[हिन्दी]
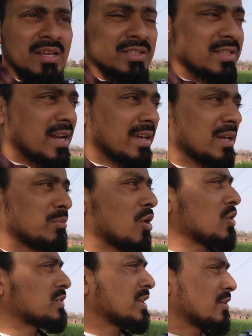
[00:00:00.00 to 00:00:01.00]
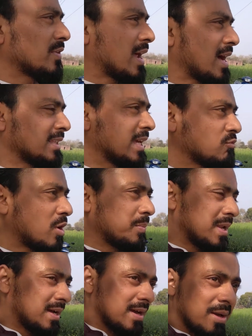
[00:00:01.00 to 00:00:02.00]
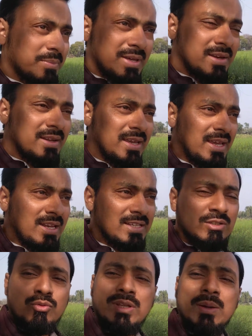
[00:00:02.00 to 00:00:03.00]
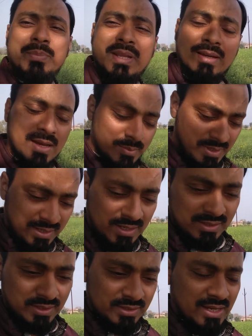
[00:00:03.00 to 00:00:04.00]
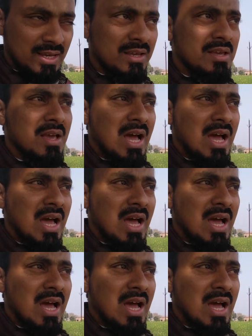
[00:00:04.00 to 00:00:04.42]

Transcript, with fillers: इस तरह के बहुत से अफराद हैं वो अपना काम कर रहे हैं लिहाजा उन्हें अपना काम करने दीजिए